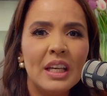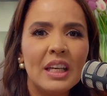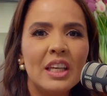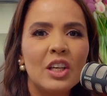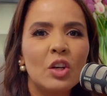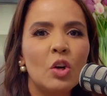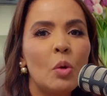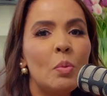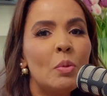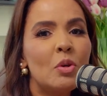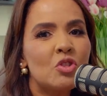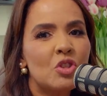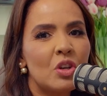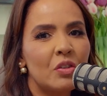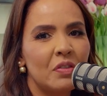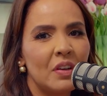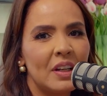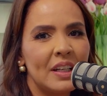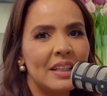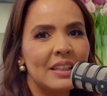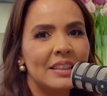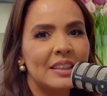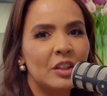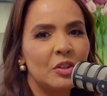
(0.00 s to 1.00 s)
E como eu já
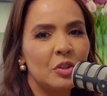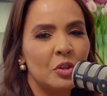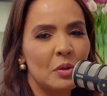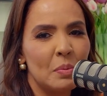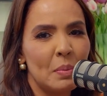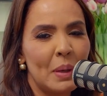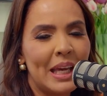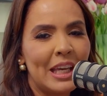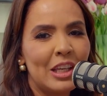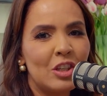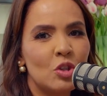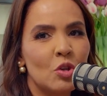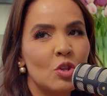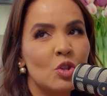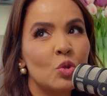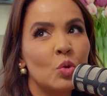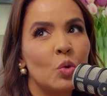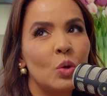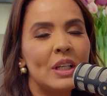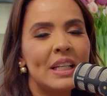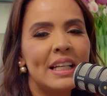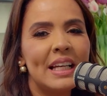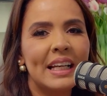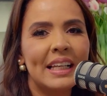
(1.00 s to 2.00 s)
falei anteriormente, eu
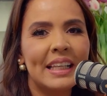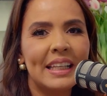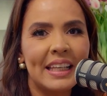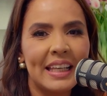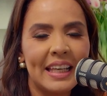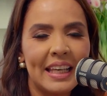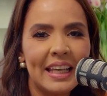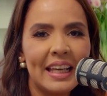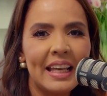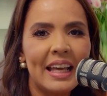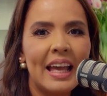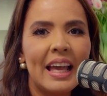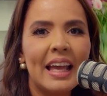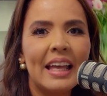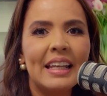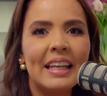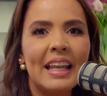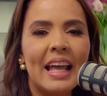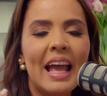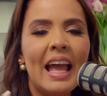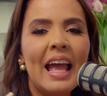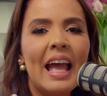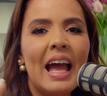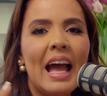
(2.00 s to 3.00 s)
escolhi aqui,
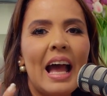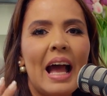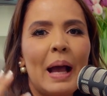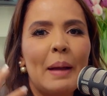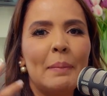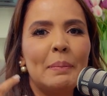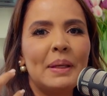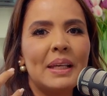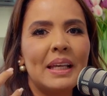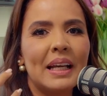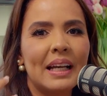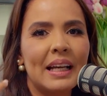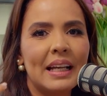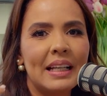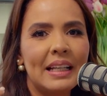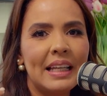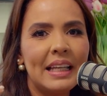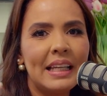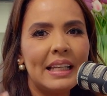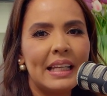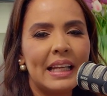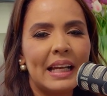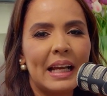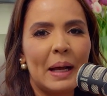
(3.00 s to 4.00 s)
né, a minha
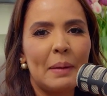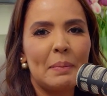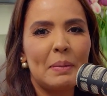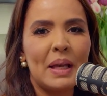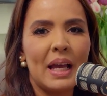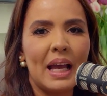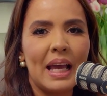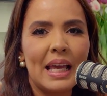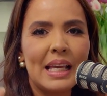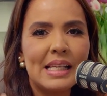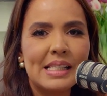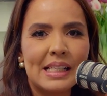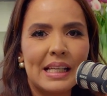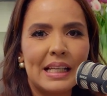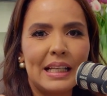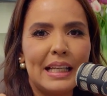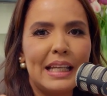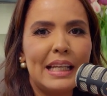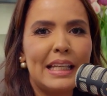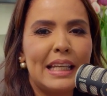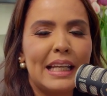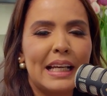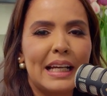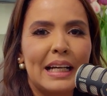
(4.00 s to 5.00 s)
clínica, a minha
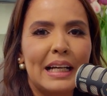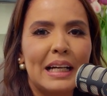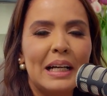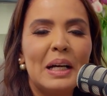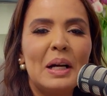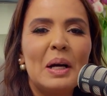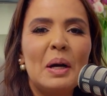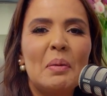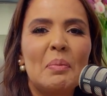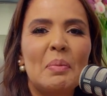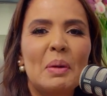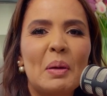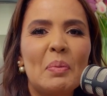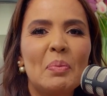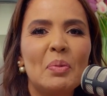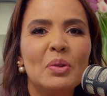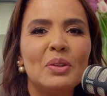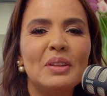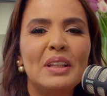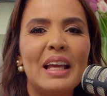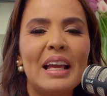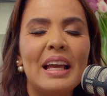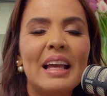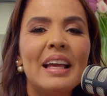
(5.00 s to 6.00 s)
ex-clínica, para
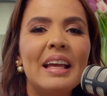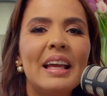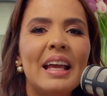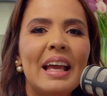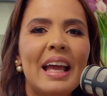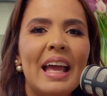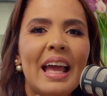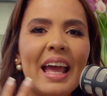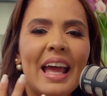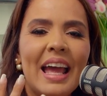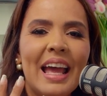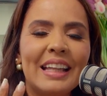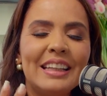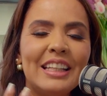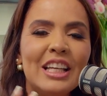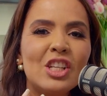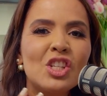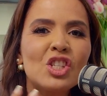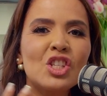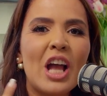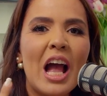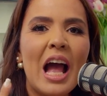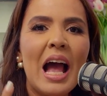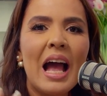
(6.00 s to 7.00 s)
poder é,
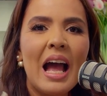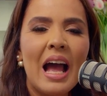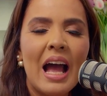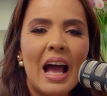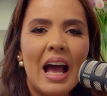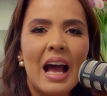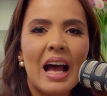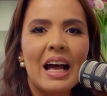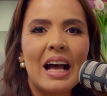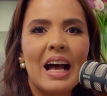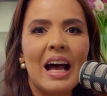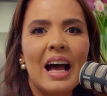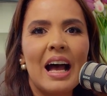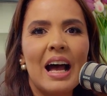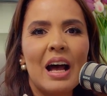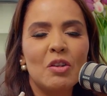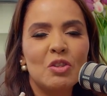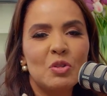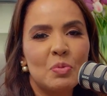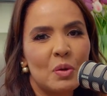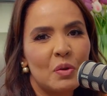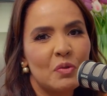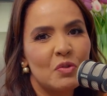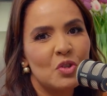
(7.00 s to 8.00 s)
deixar ah,
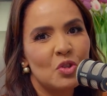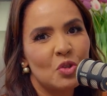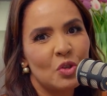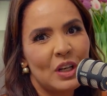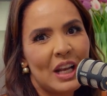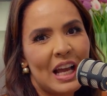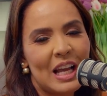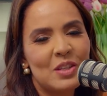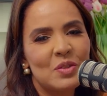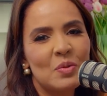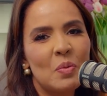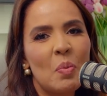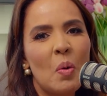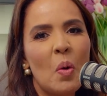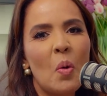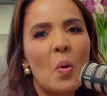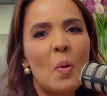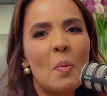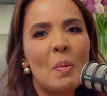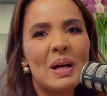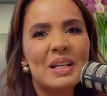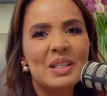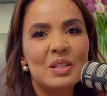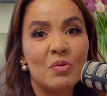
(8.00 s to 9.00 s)
os profissionais um
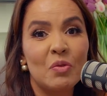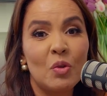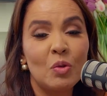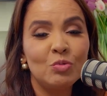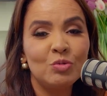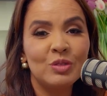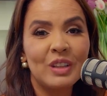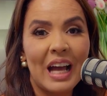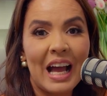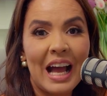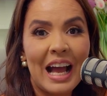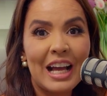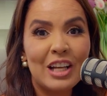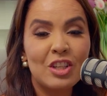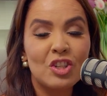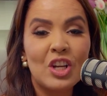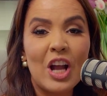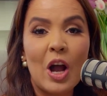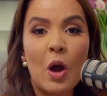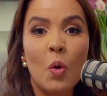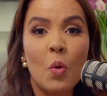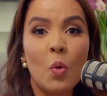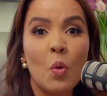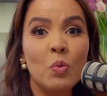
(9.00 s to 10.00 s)
pouco mais à vontade.
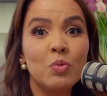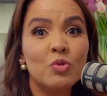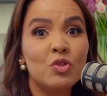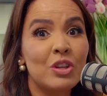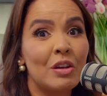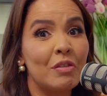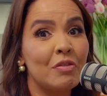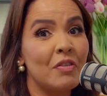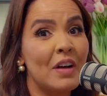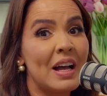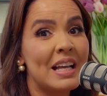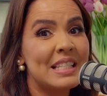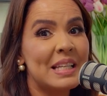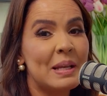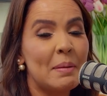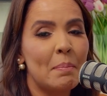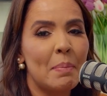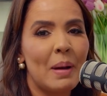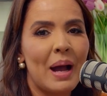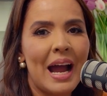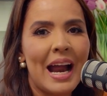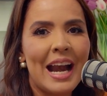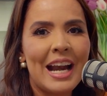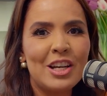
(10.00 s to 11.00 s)
Alguns já fazem
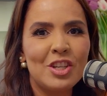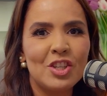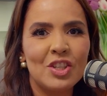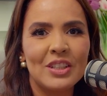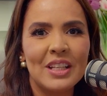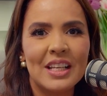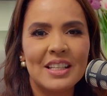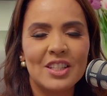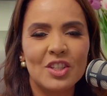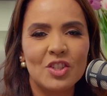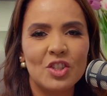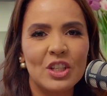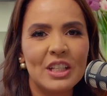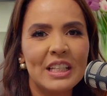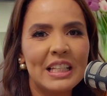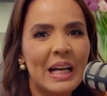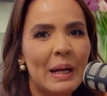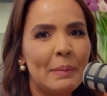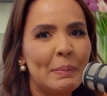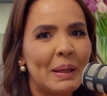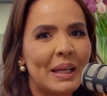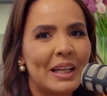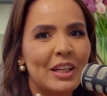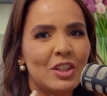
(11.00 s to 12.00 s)
parte dessa
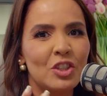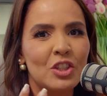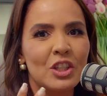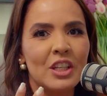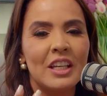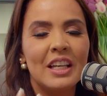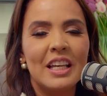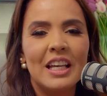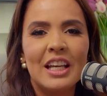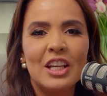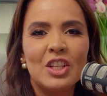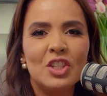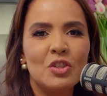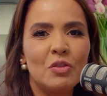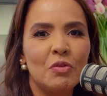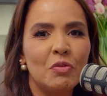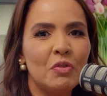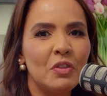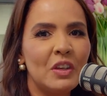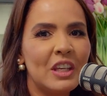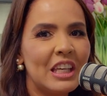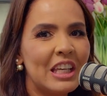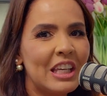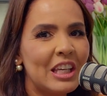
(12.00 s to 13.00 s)
dinâmica de, de
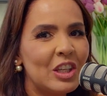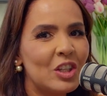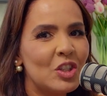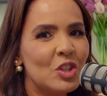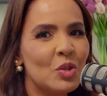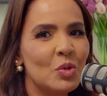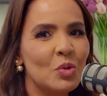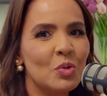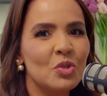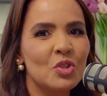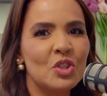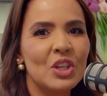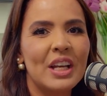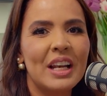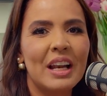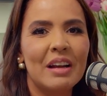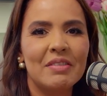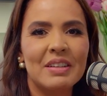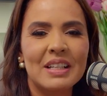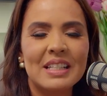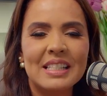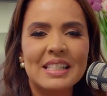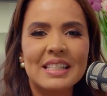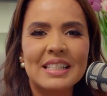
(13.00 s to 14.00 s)
vídeos, de
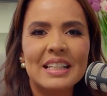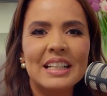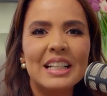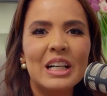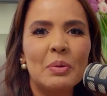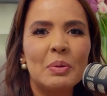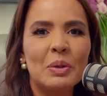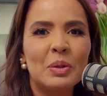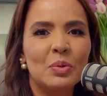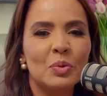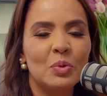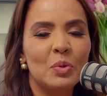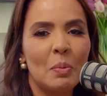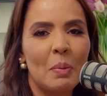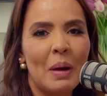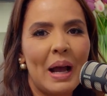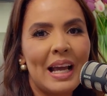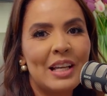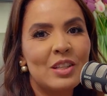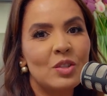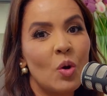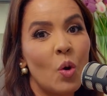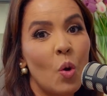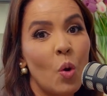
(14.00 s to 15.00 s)
gravação e tudo
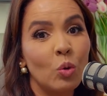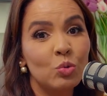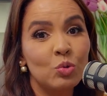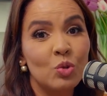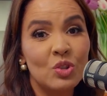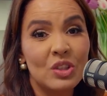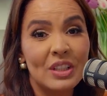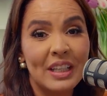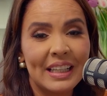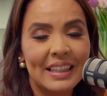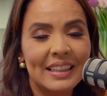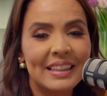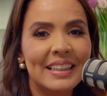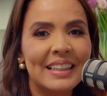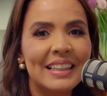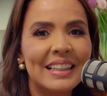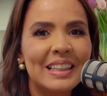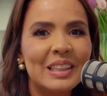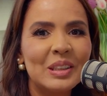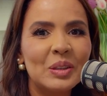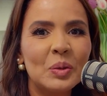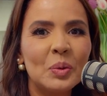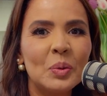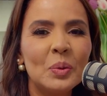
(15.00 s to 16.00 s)
mais, outros nem
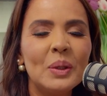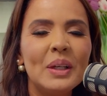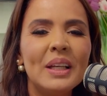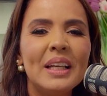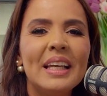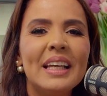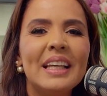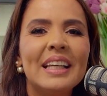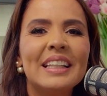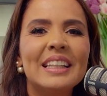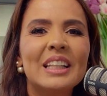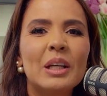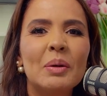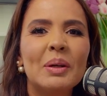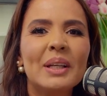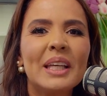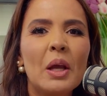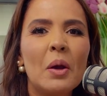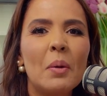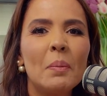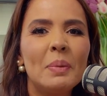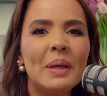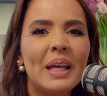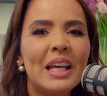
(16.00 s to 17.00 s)
tanto. Então, aqui
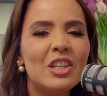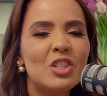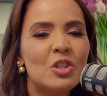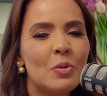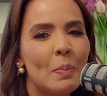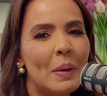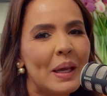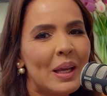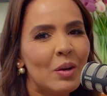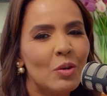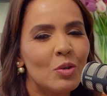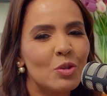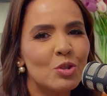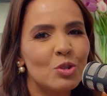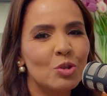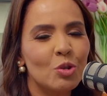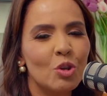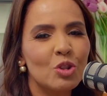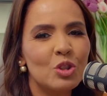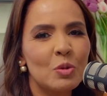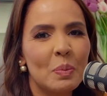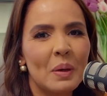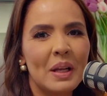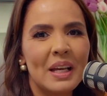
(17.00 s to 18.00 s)
é um ambiente bem
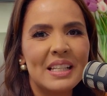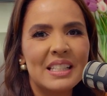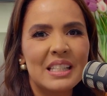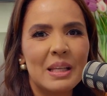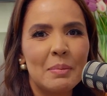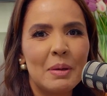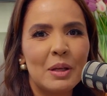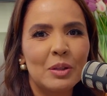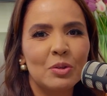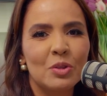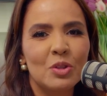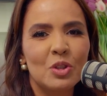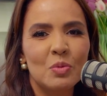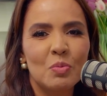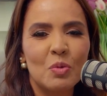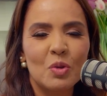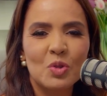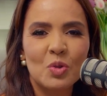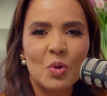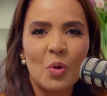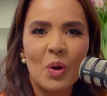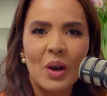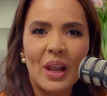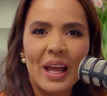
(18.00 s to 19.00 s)
gostoso para receber todos os
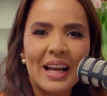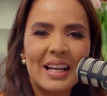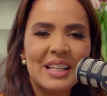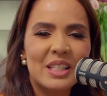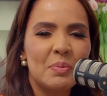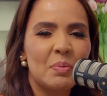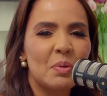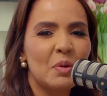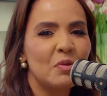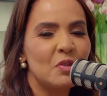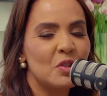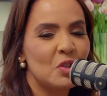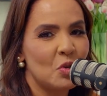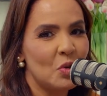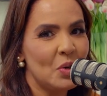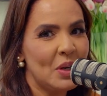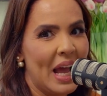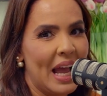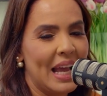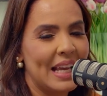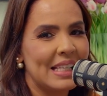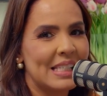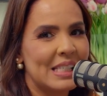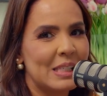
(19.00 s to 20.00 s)
meus colegas e
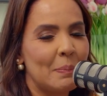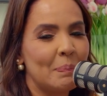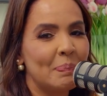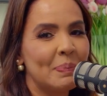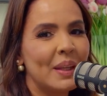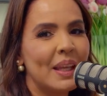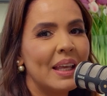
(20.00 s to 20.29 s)
profissionais.